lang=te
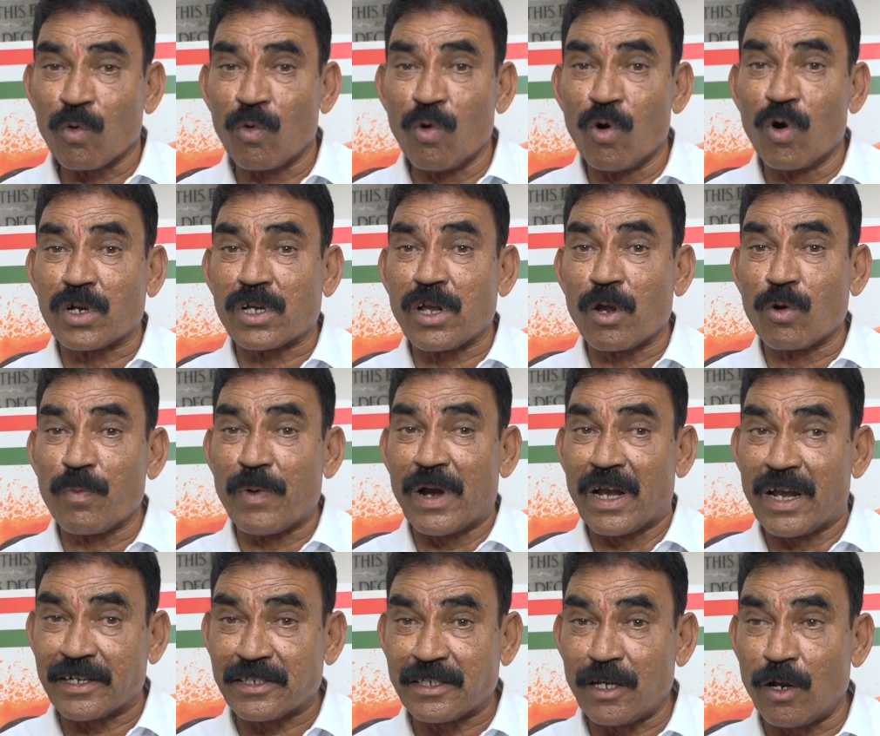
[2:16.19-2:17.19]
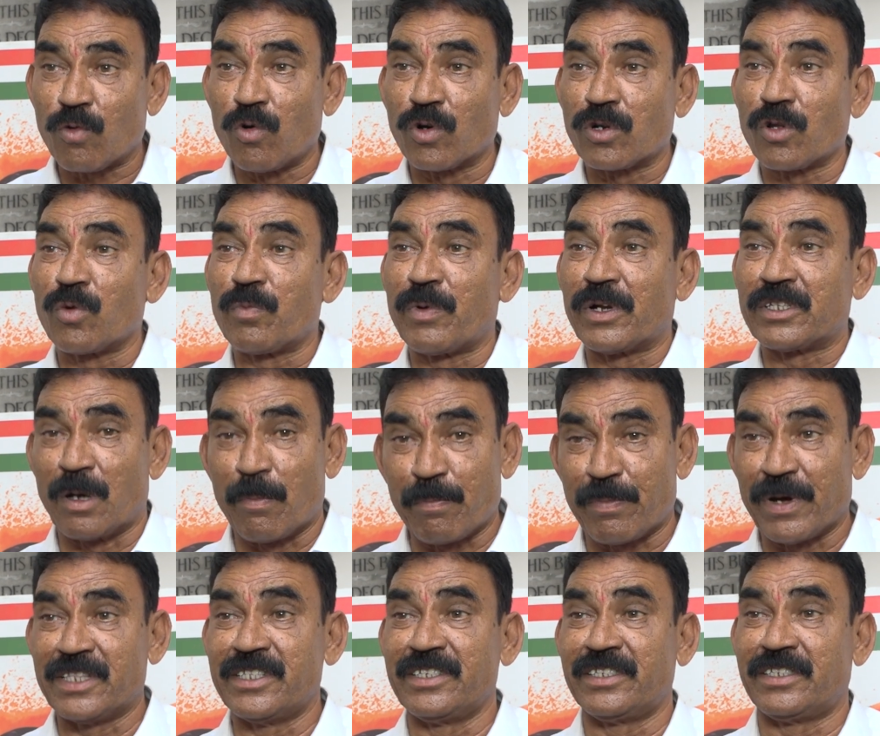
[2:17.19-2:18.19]
కోట్ల రూపాయలు లక్షల కోట్ల రూపాయలు
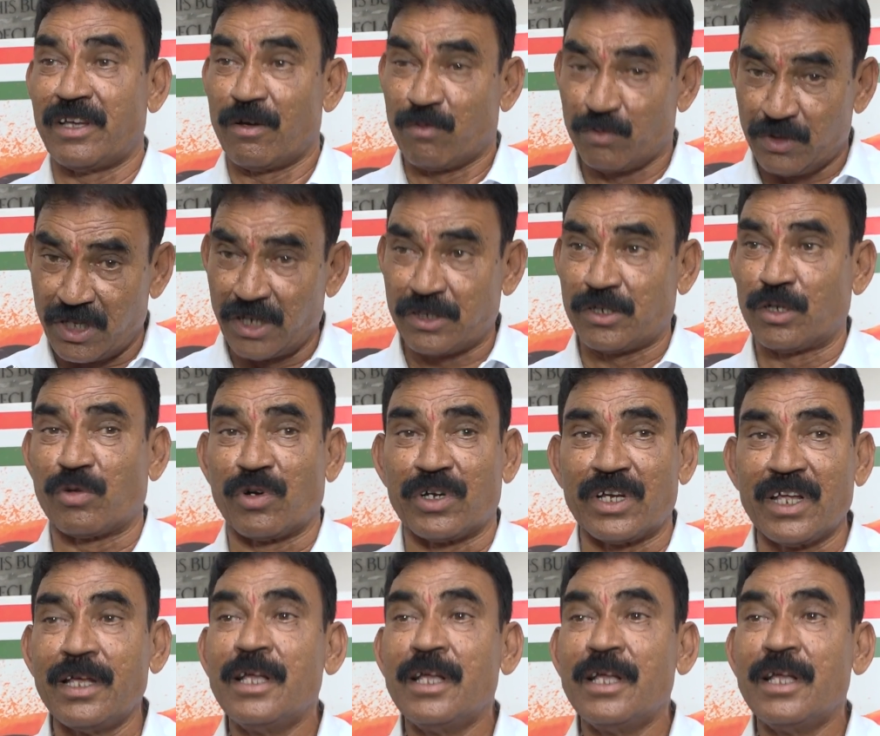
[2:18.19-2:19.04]
సంపాదించే ఉద్దేశంతో